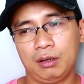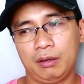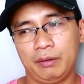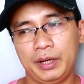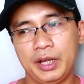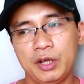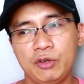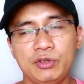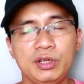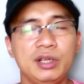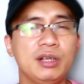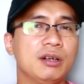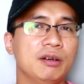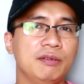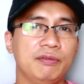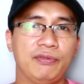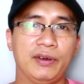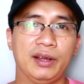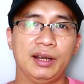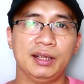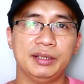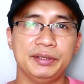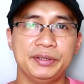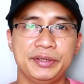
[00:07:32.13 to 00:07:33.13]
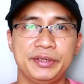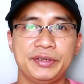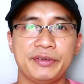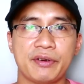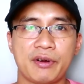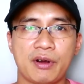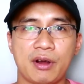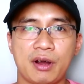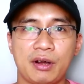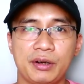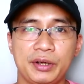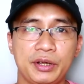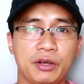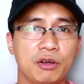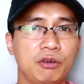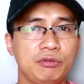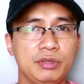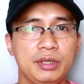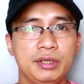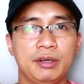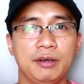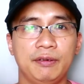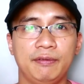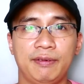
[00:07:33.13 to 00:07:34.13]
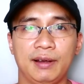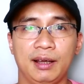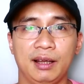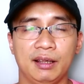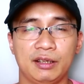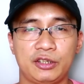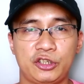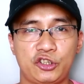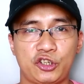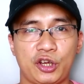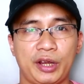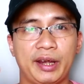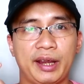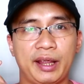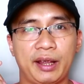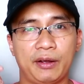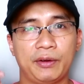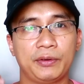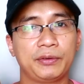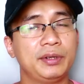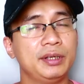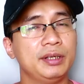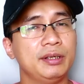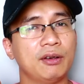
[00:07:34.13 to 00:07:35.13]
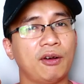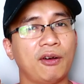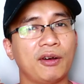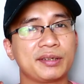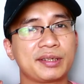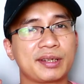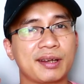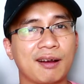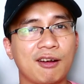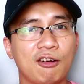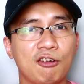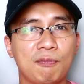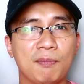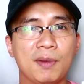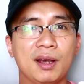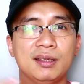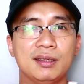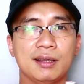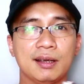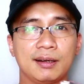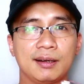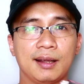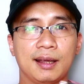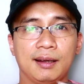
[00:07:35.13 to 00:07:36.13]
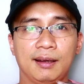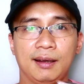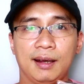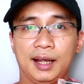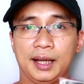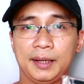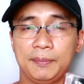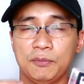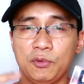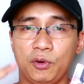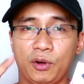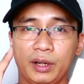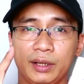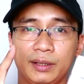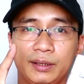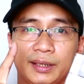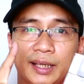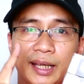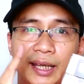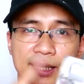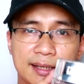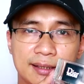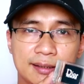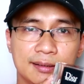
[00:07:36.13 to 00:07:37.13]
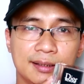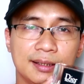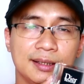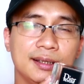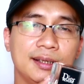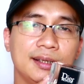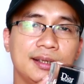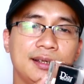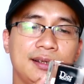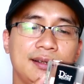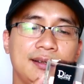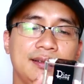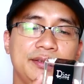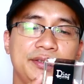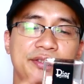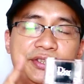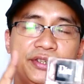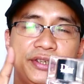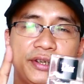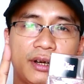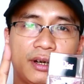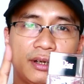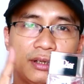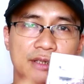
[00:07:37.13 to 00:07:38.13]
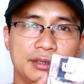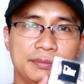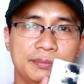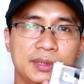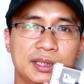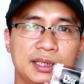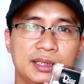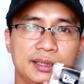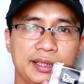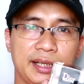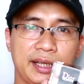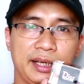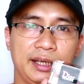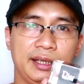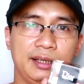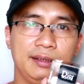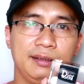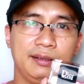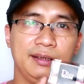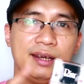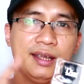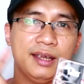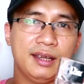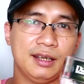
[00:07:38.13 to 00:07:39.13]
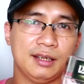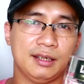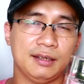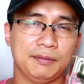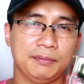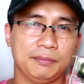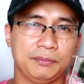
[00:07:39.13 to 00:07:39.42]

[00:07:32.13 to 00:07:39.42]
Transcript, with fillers: nếu như không phải là Dior nếu không như không phải là Chanel thì họ sẽ không bao giờ đặt lại một cái tên Dior Homer này để